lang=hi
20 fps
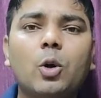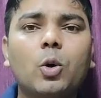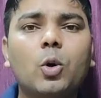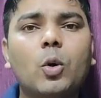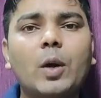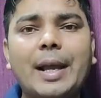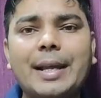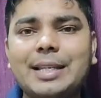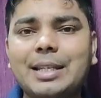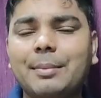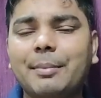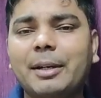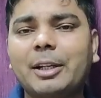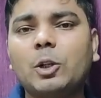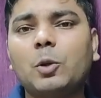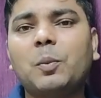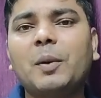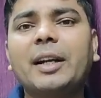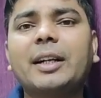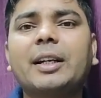लोगों को ऐसे
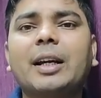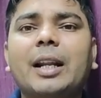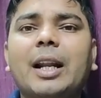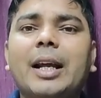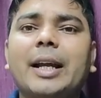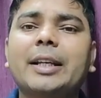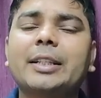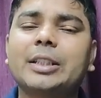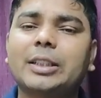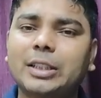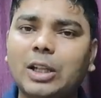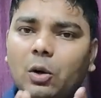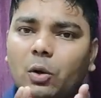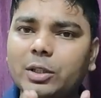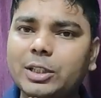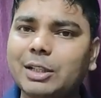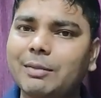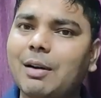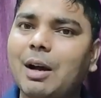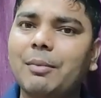मैन्यूपुलेट कर रहा है कि जिसका
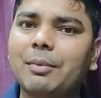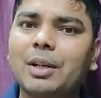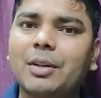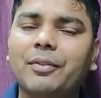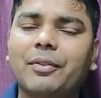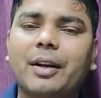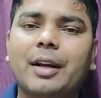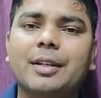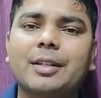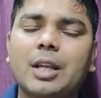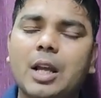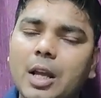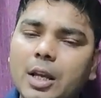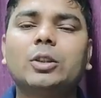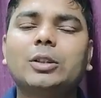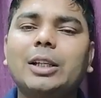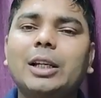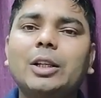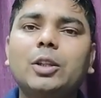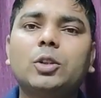कोई जवाब नहीं फ्रेंड्स
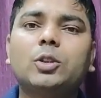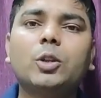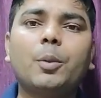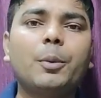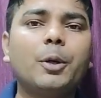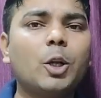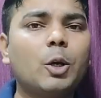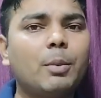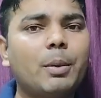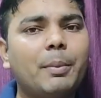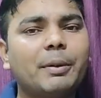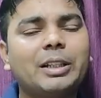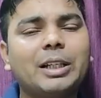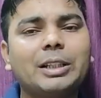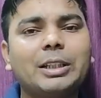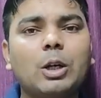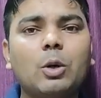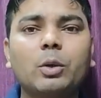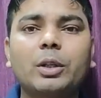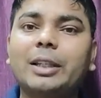तो चलिए दोस्तों वीडियो में
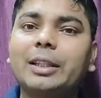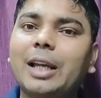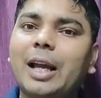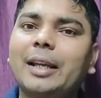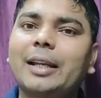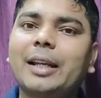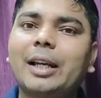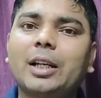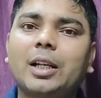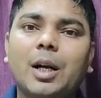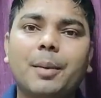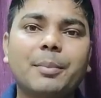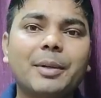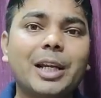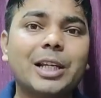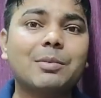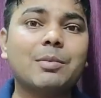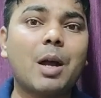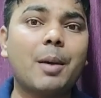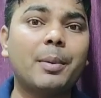बताता हूँ कि क्या क्या
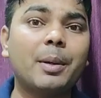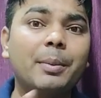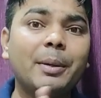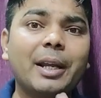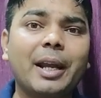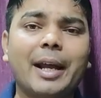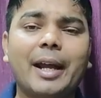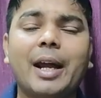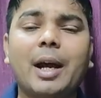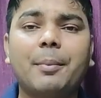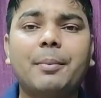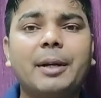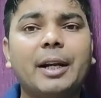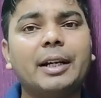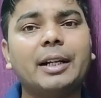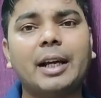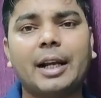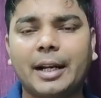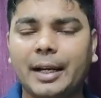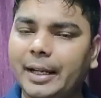कमियां इसमें अभी भी है
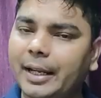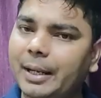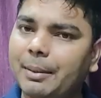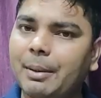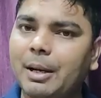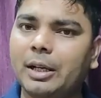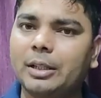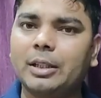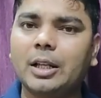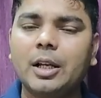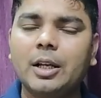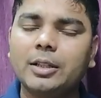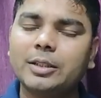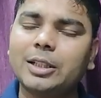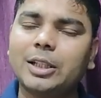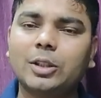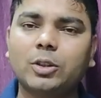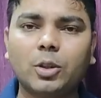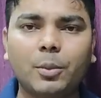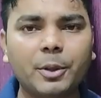अपडेट करने के बाद
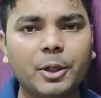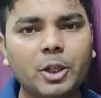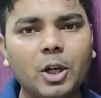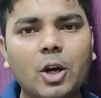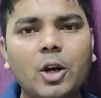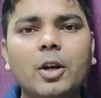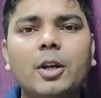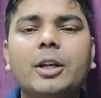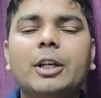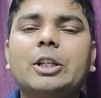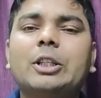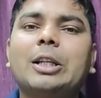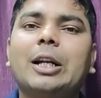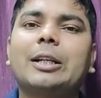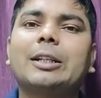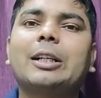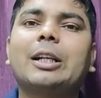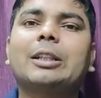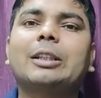चलिए दोस्तों वीडियो स्टार्ट